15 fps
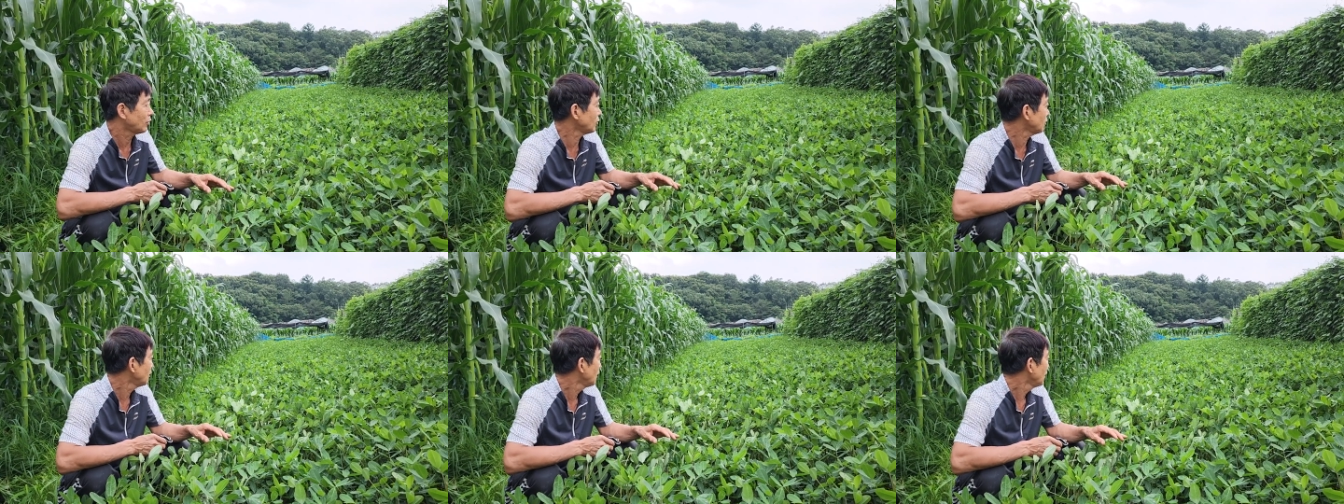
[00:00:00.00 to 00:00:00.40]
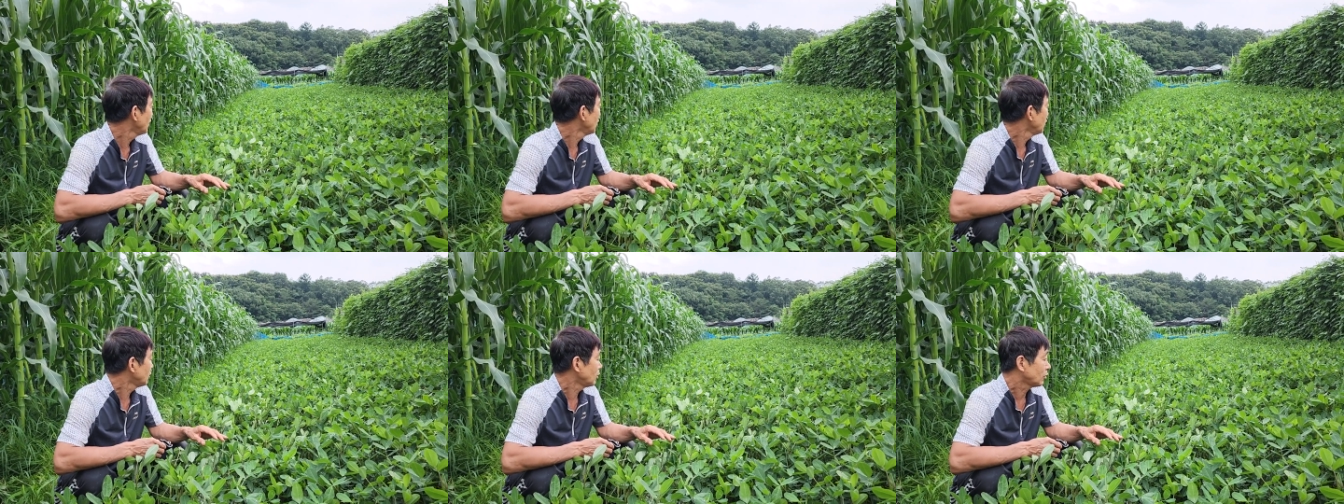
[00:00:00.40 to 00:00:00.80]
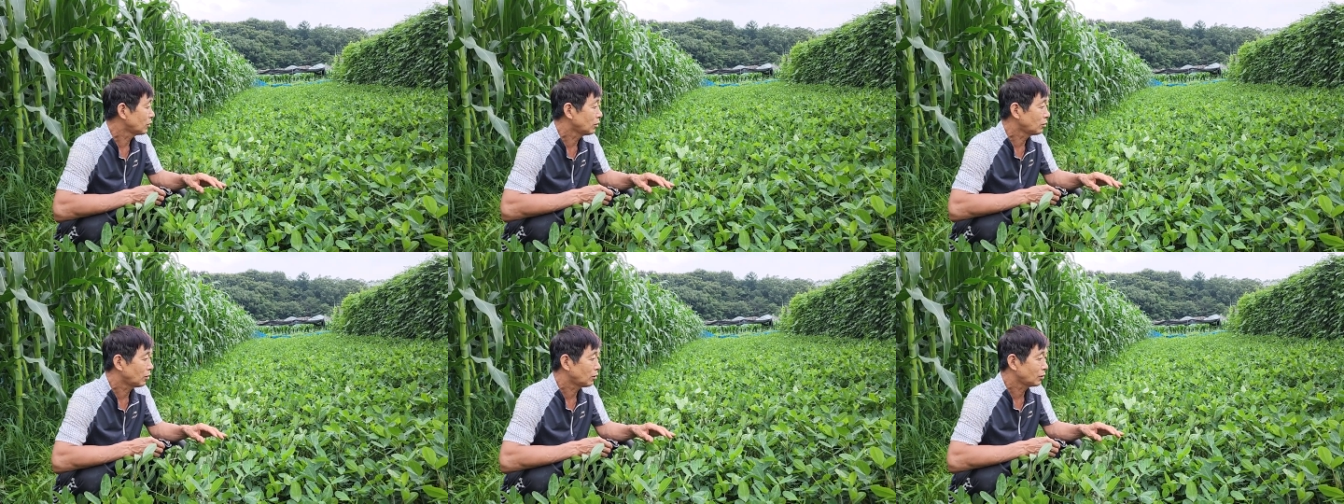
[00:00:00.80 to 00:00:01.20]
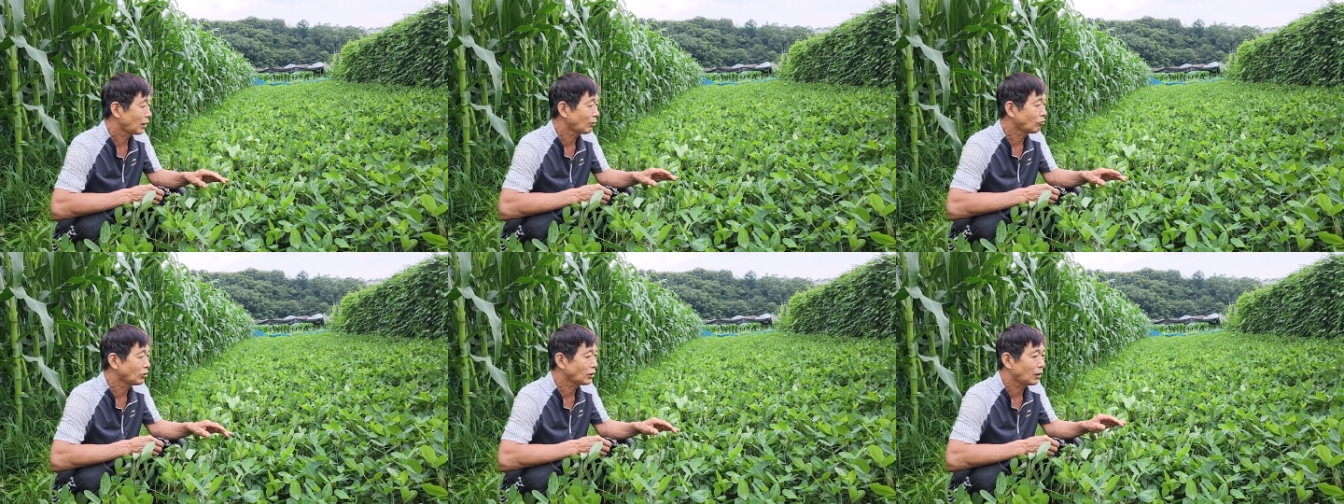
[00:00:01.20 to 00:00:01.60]
그래서 뭐 그런 거
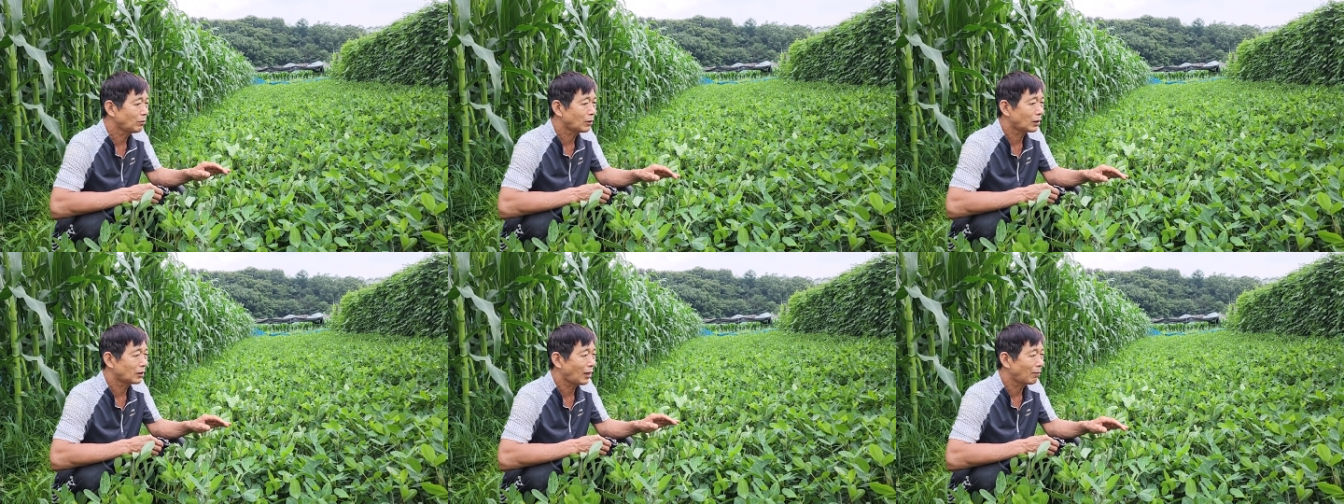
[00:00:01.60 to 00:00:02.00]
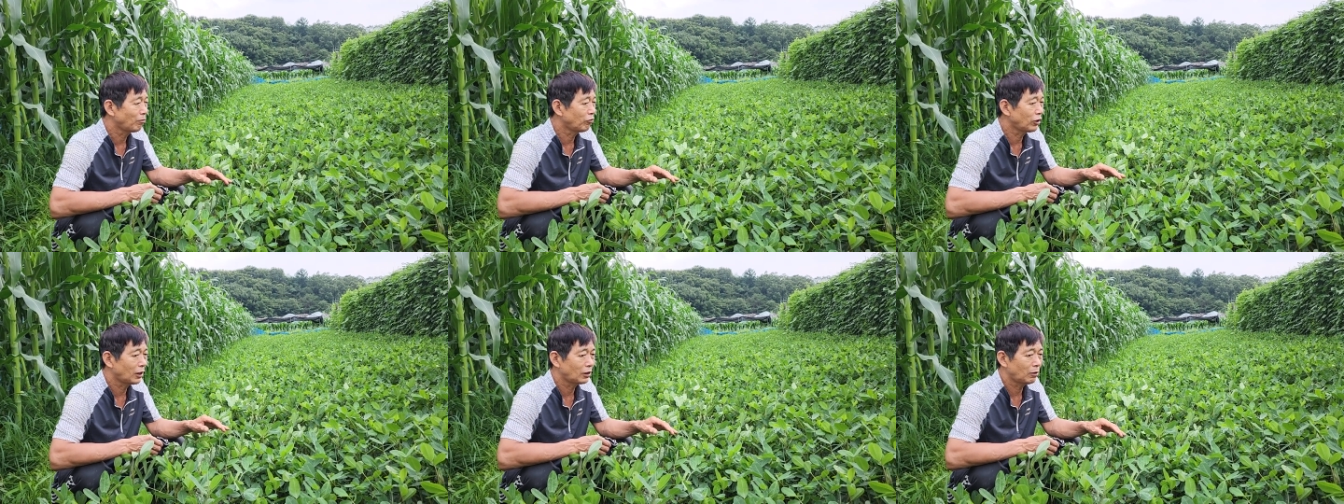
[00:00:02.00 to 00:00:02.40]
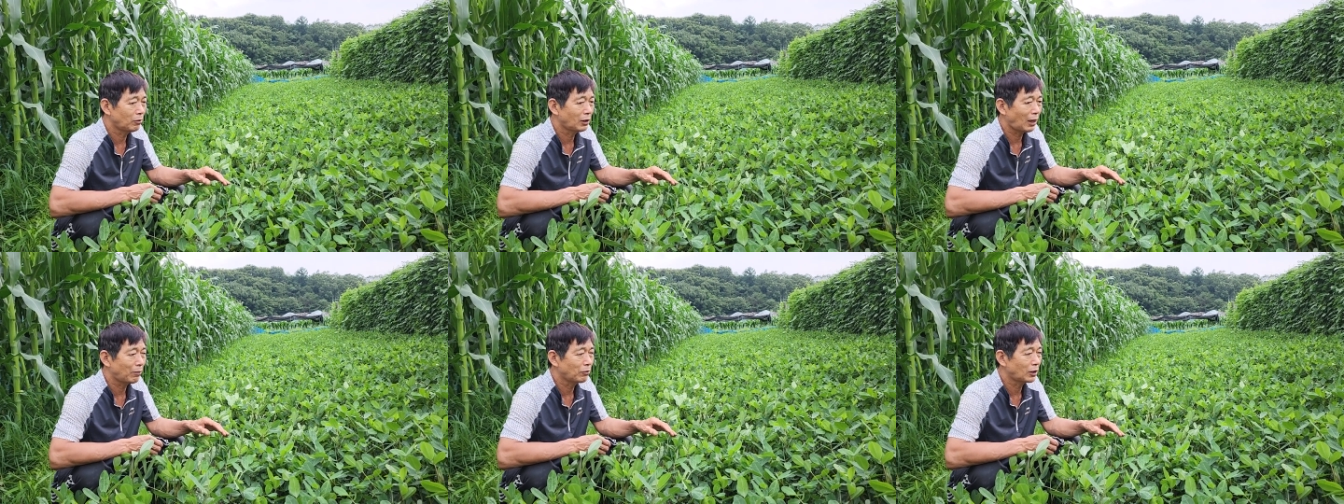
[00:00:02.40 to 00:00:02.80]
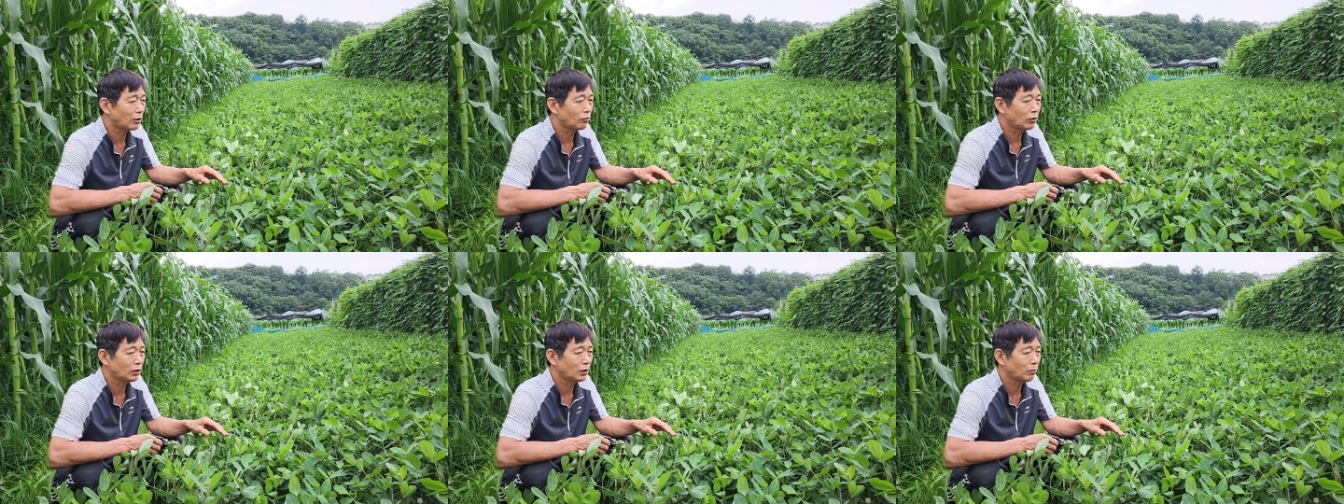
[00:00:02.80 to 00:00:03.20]
살충제 입자를 안 뿌리게 되면
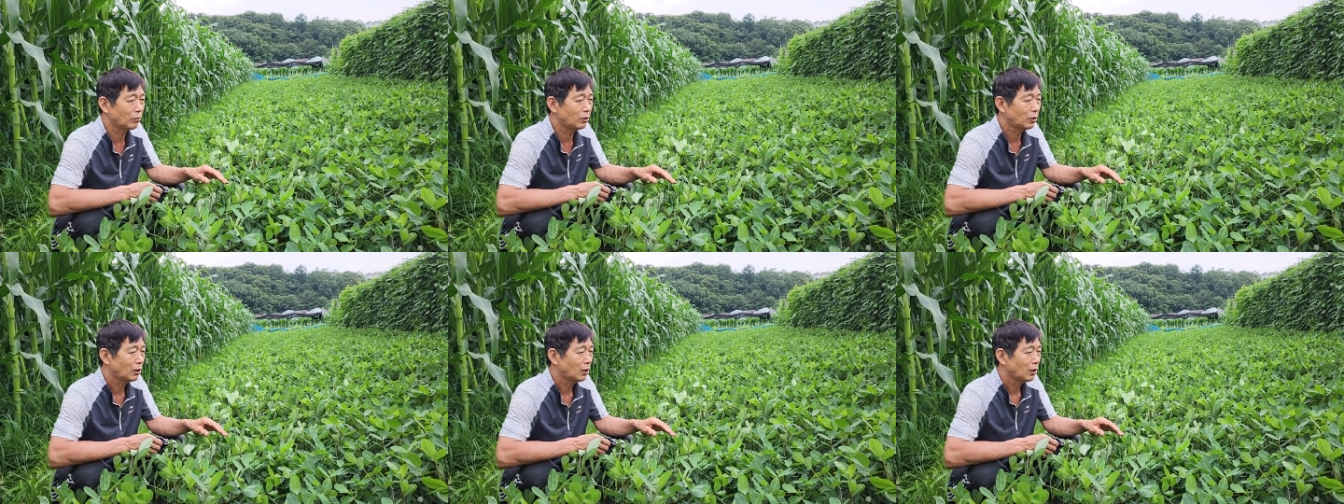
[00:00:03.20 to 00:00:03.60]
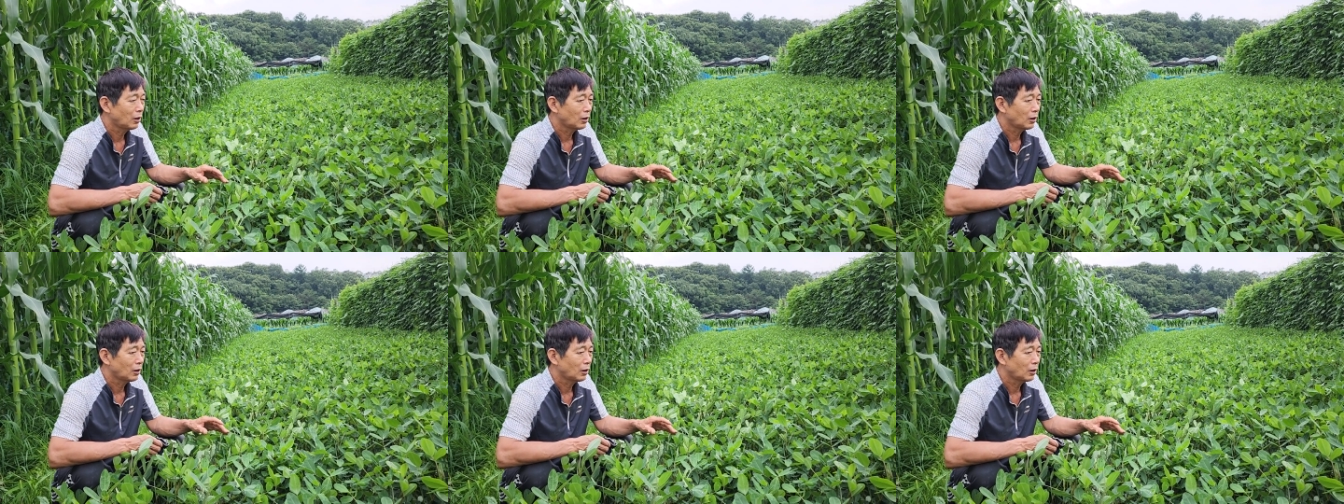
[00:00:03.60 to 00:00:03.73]
아무래도 이제 뭐